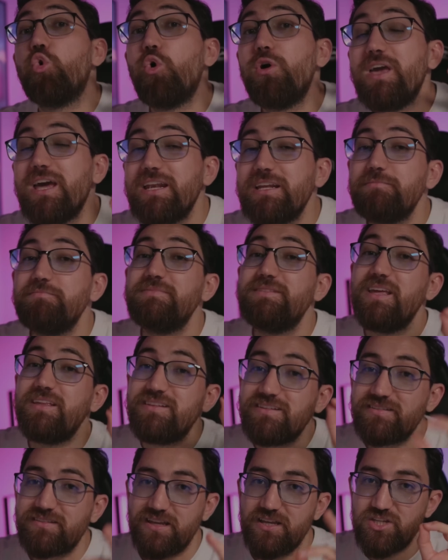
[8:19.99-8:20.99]
koyarın
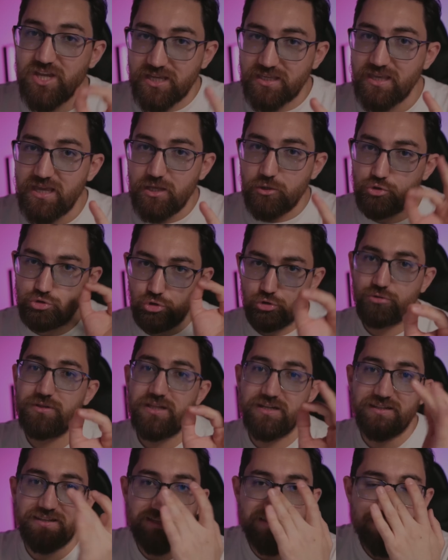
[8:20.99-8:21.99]
dedirtecek
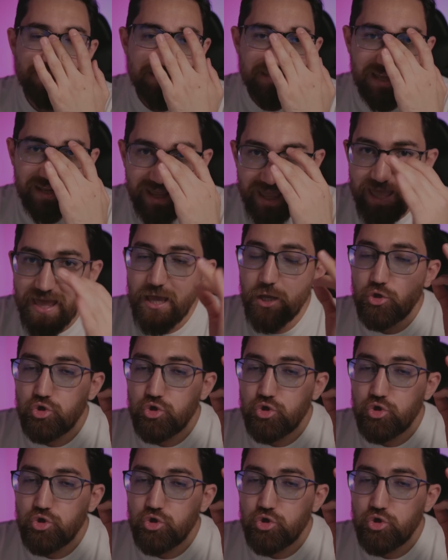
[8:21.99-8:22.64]
soruları da sizlere